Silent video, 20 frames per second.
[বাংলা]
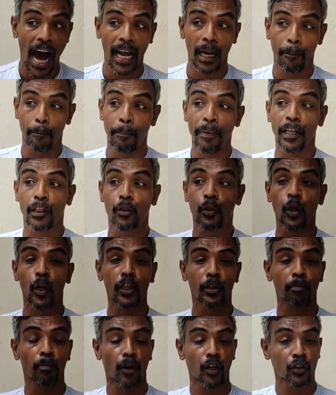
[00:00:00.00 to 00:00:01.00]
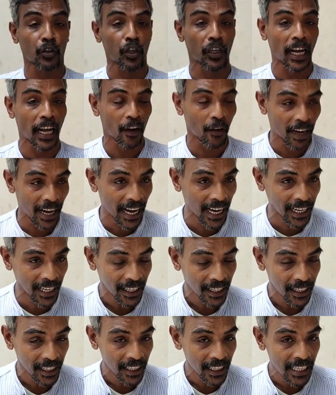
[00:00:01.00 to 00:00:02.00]
আর বিদ্যুৎ মন্ত্রণালয়ের
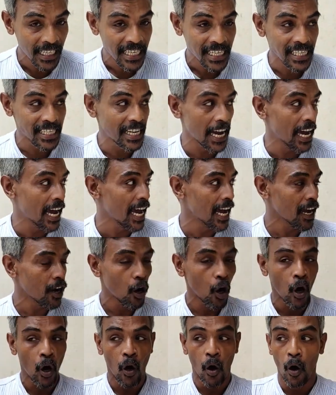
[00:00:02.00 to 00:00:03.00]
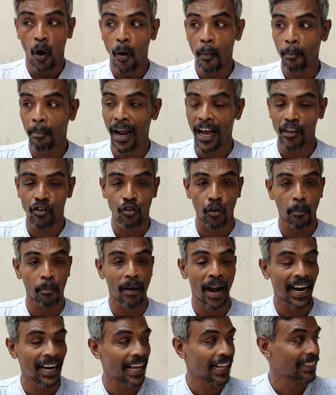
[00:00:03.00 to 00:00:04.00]
যে হোমরা
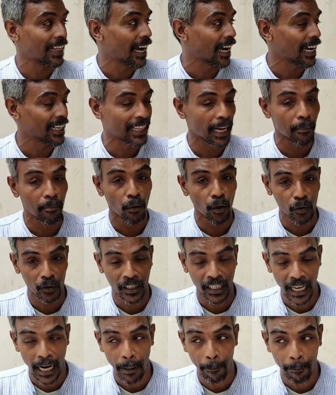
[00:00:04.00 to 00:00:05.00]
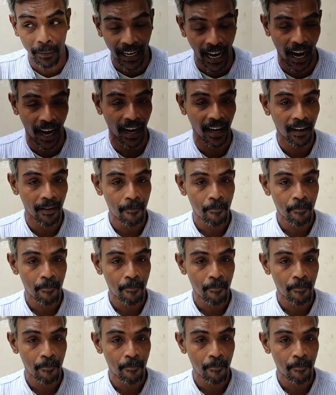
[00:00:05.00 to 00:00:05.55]
সুমরা নেতা কেতা মন্ত্রী এমপিরা